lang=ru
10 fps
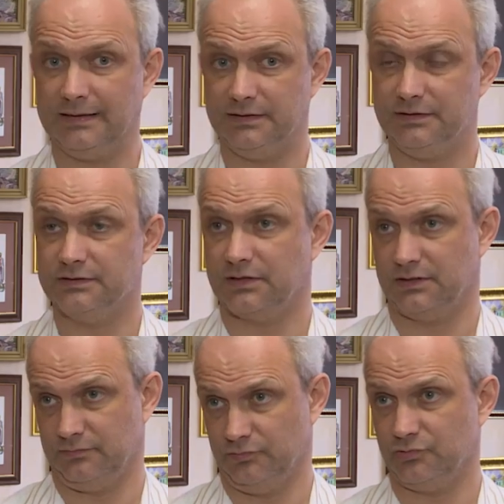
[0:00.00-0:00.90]
Относиться к
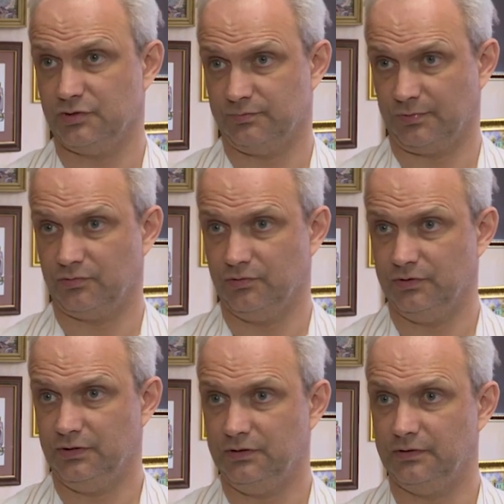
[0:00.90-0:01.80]
этому нужно
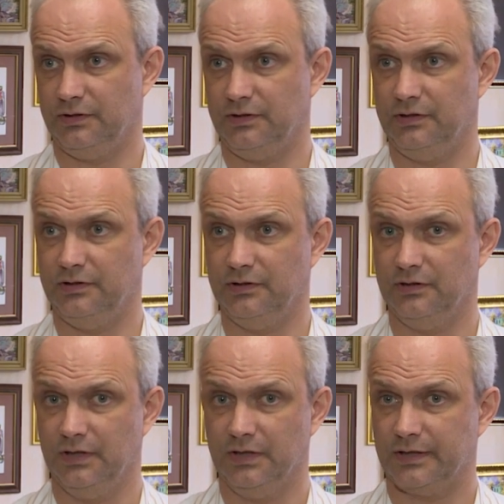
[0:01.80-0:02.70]
спокойно. И,
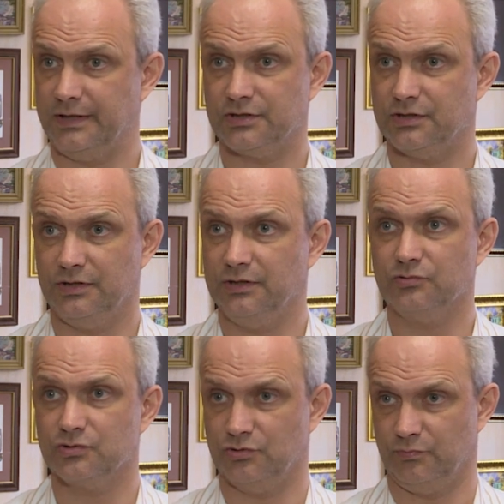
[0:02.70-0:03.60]
конечно, не
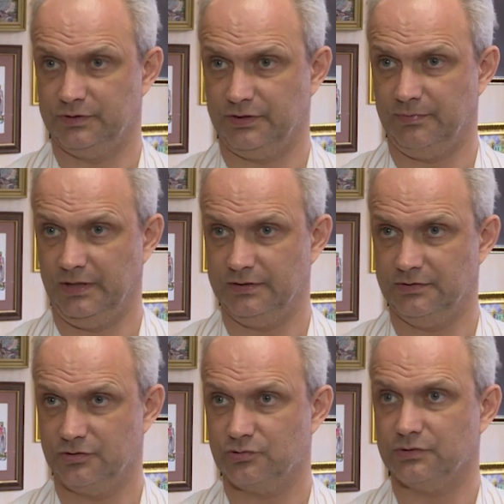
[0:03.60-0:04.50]
нужно употреблять
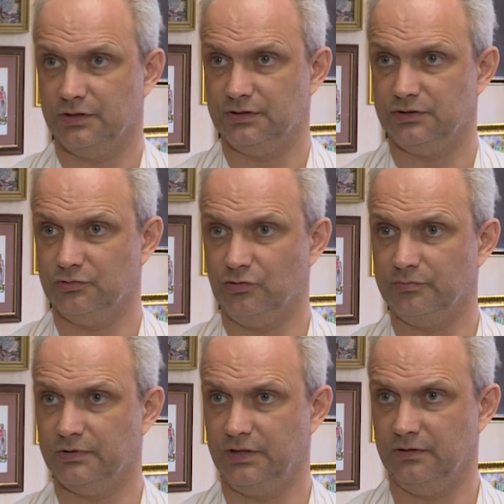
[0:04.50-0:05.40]
что-то
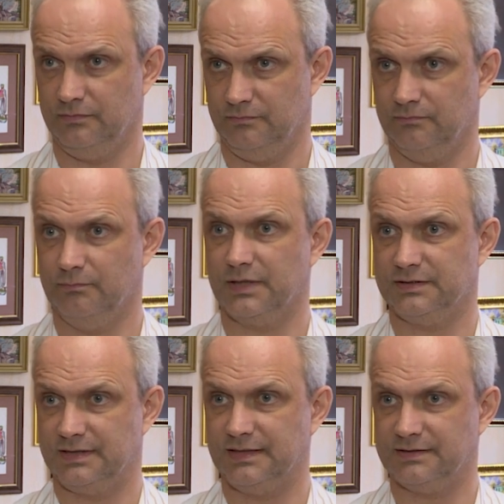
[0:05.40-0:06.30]
несъедобное или
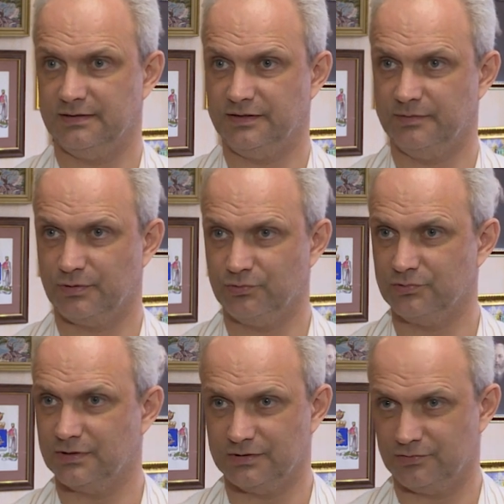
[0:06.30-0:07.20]
бросаться на те
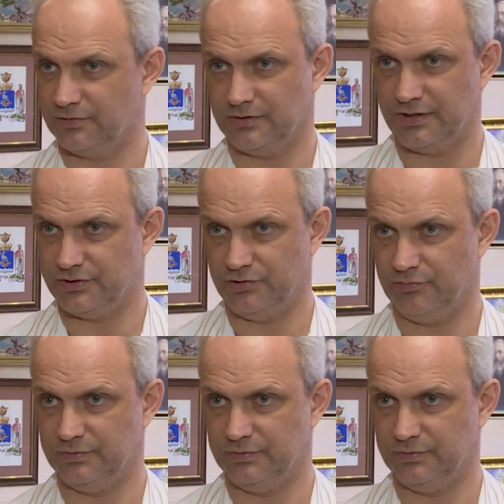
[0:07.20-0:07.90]
продукты, которые раньше не